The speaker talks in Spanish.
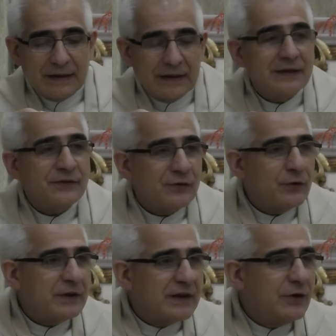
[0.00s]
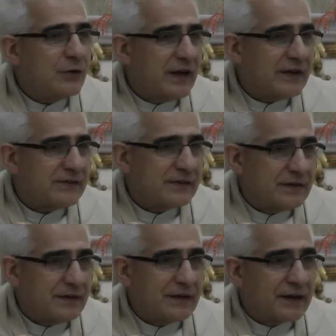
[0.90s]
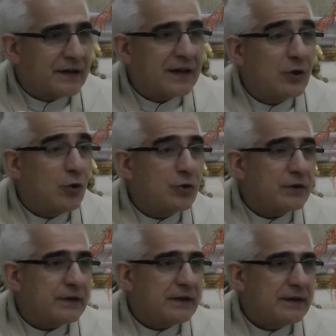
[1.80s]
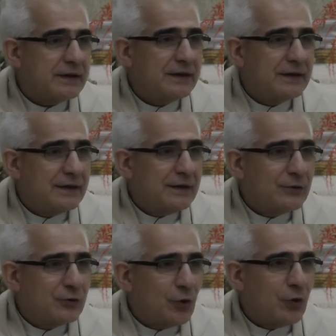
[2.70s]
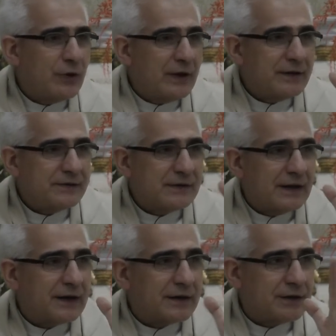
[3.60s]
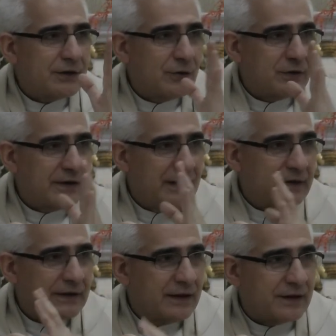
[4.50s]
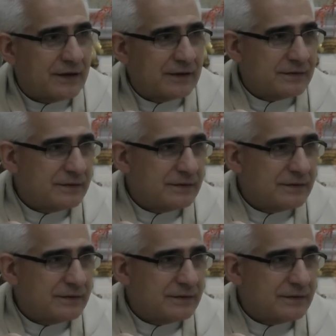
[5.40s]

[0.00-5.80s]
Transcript: el Sol, ¿qué es lo que hace? Recorre todas las regiones de la Tierra.